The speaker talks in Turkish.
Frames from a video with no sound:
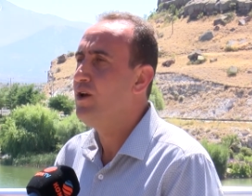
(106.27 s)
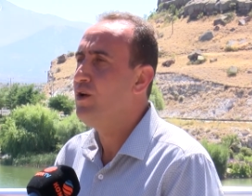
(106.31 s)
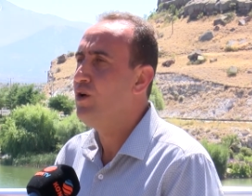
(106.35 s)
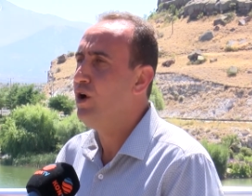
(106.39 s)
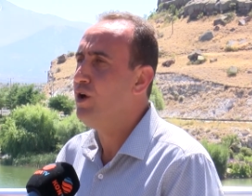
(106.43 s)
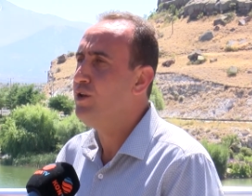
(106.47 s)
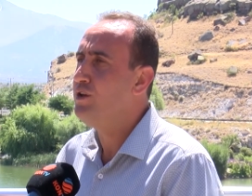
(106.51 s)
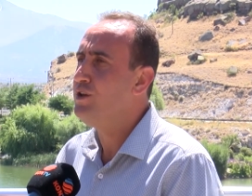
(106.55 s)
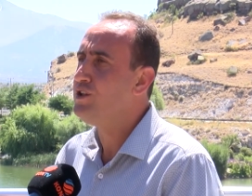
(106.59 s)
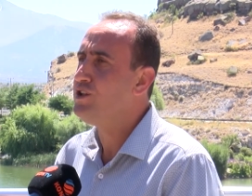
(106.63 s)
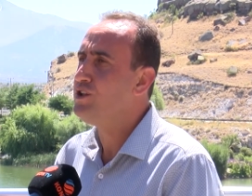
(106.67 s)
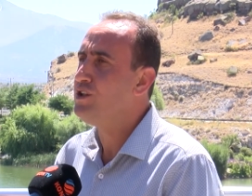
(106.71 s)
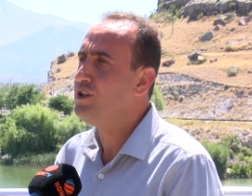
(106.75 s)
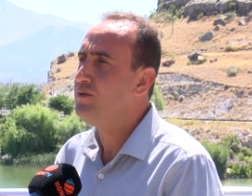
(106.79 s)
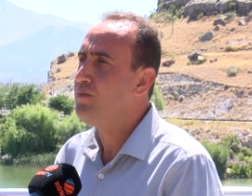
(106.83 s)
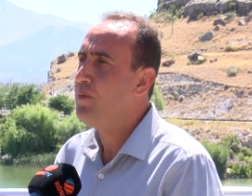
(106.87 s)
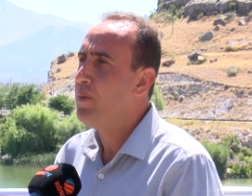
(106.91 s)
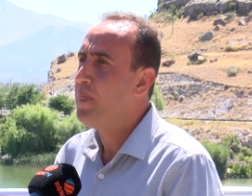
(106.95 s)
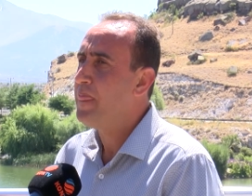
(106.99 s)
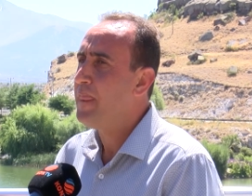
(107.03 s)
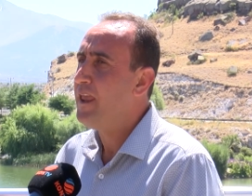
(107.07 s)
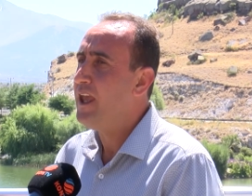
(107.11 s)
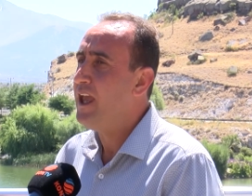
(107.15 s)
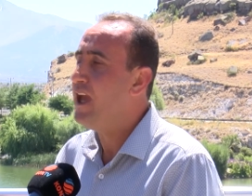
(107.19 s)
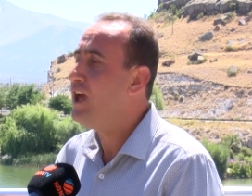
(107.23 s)
Onun için
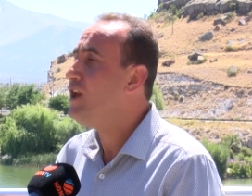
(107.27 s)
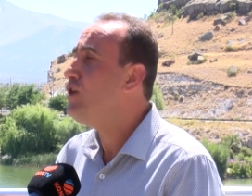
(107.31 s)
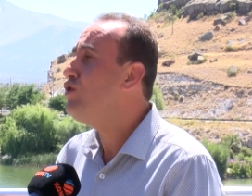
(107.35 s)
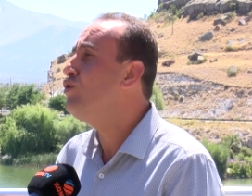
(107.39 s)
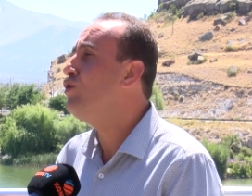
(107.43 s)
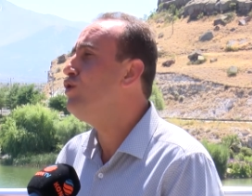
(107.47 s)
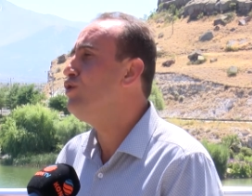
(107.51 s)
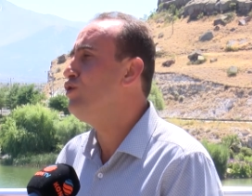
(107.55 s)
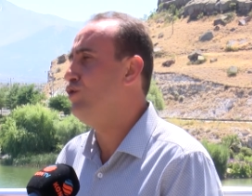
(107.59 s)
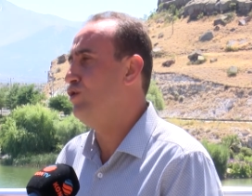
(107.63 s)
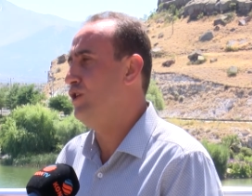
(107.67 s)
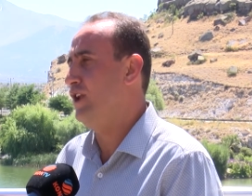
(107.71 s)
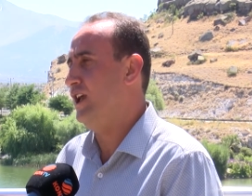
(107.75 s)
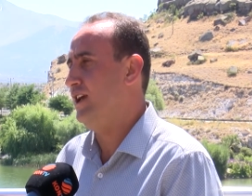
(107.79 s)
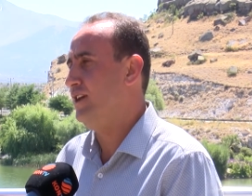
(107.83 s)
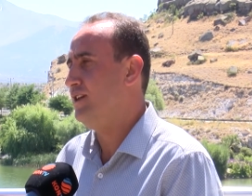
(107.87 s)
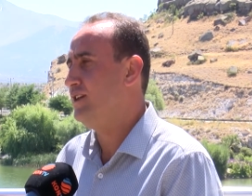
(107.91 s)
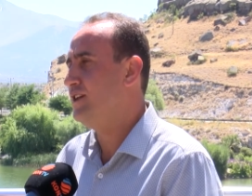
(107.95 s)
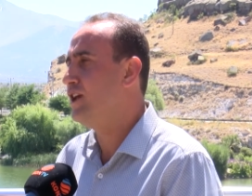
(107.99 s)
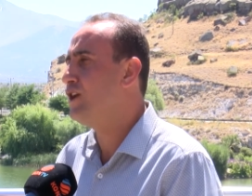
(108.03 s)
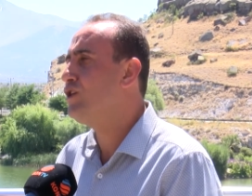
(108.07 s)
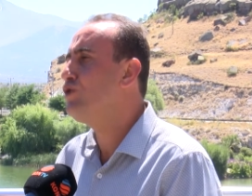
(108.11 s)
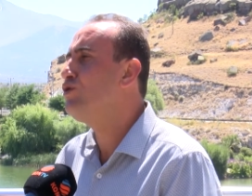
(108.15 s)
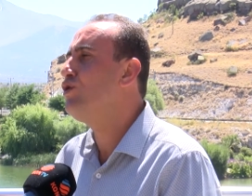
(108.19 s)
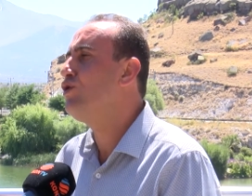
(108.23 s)
her yönüyle
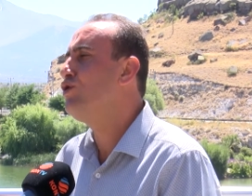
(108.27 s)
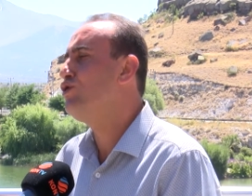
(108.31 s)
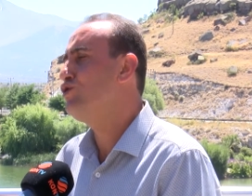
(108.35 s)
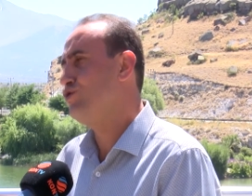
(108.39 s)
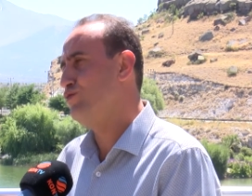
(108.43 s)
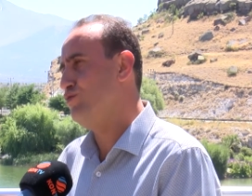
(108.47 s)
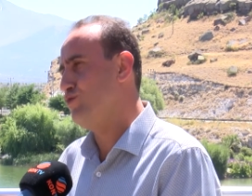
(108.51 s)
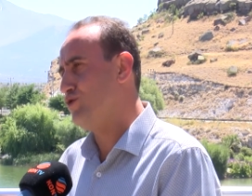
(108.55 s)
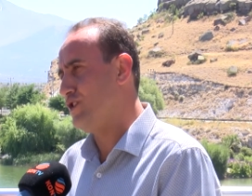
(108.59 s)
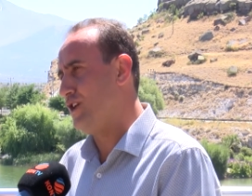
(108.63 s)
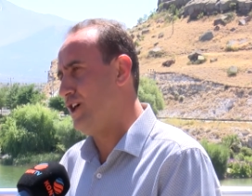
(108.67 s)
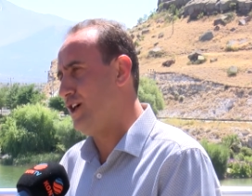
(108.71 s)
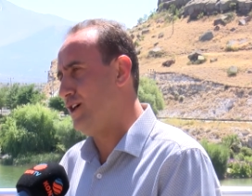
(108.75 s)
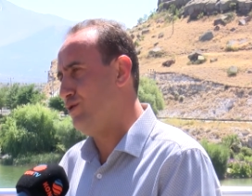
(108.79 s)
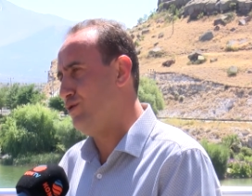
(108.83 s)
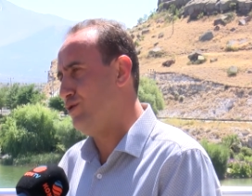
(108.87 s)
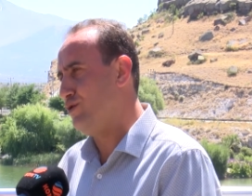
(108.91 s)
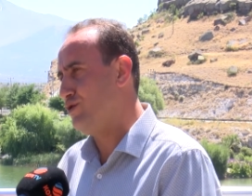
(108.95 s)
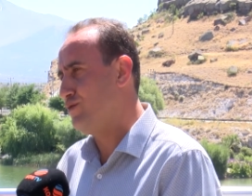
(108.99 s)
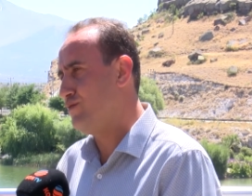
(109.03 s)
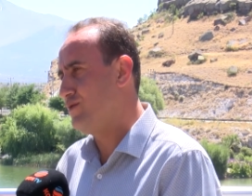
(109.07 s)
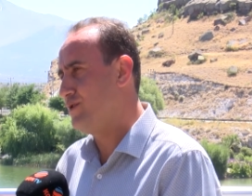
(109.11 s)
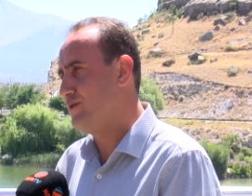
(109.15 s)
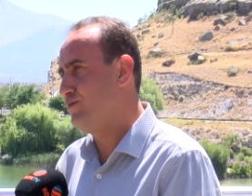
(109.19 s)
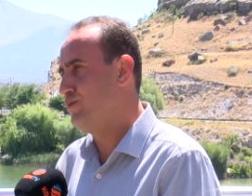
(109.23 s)
geri dönüşümü
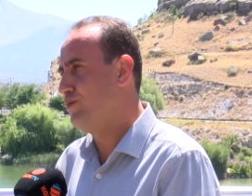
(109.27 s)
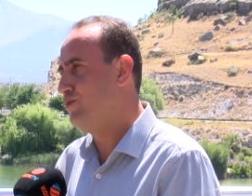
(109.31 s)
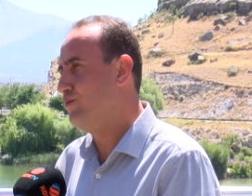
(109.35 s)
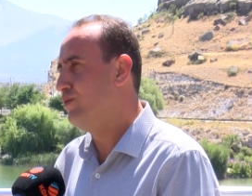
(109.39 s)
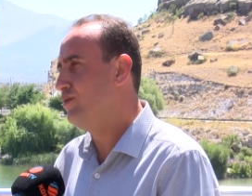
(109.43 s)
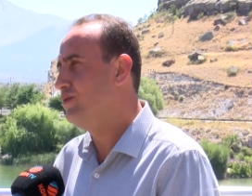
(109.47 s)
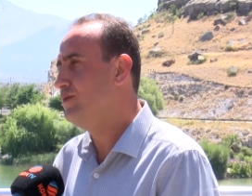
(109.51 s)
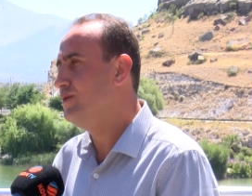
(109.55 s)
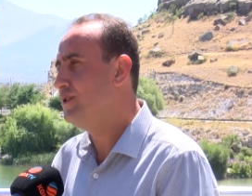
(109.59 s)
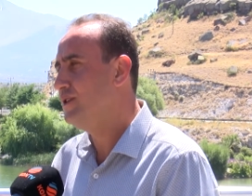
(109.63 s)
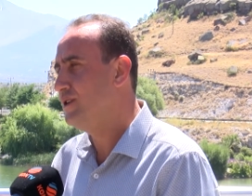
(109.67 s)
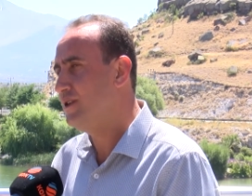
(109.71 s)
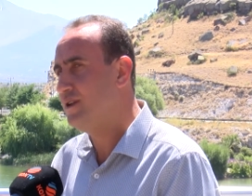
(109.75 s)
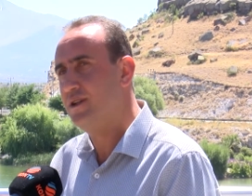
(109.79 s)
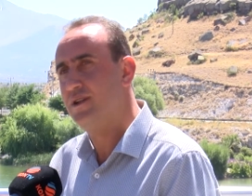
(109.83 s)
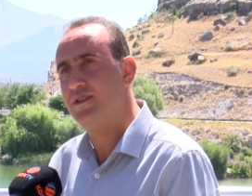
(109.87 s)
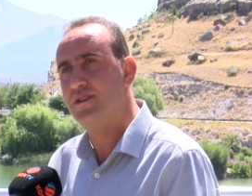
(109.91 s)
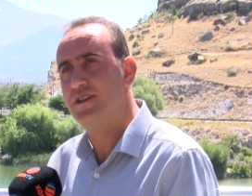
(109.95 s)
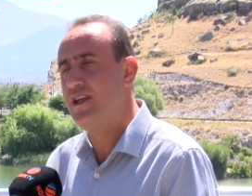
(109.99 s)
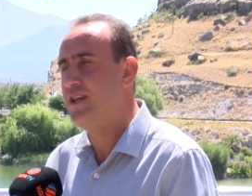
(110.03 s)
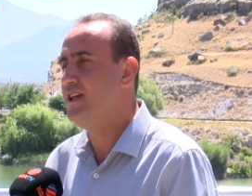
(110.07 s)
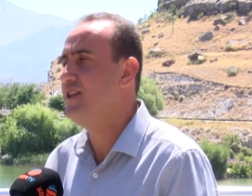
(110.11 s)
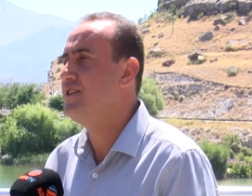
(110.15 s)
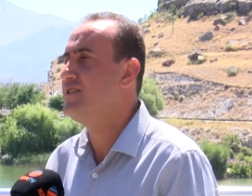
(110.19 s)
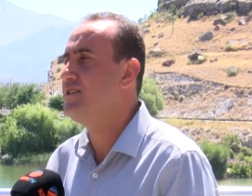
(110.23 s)
sağlıyoruz biz bu e,
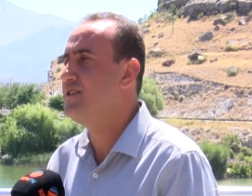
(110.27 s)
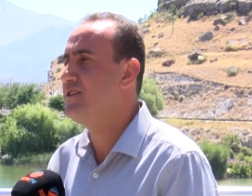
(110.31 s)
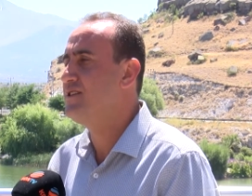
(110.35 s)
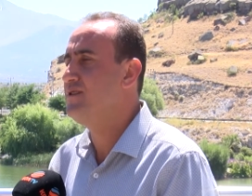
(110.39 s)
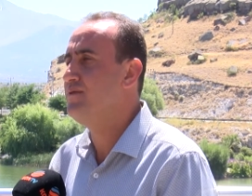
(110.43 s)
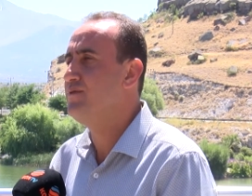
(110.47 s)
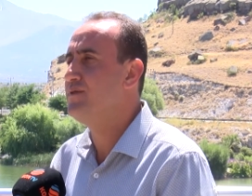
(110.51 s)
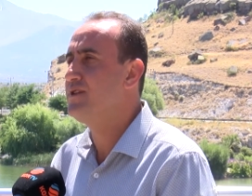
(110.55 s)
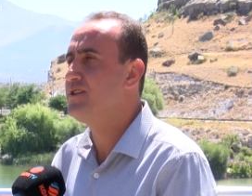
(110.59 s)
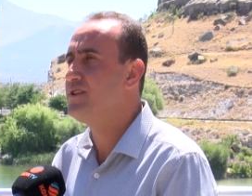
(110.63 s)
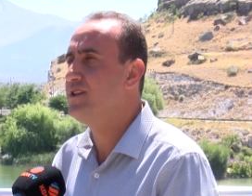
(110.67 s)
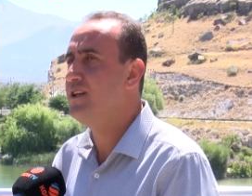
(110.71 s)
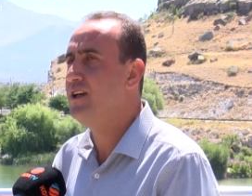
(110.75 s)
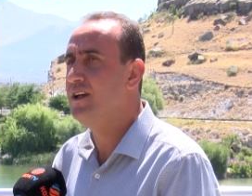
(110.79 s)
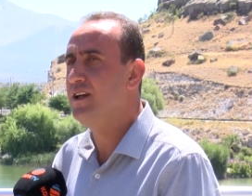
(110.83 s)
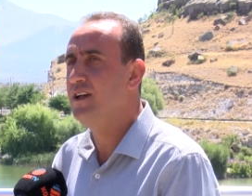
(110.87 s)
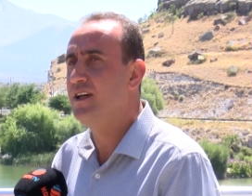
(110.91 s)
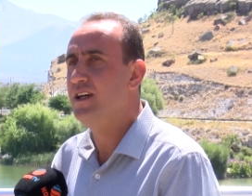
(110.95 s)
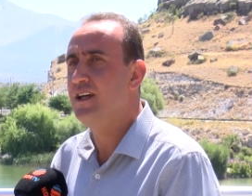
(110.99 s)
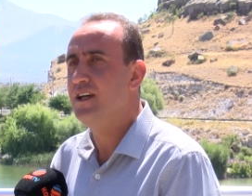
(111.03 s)
tesisimizde.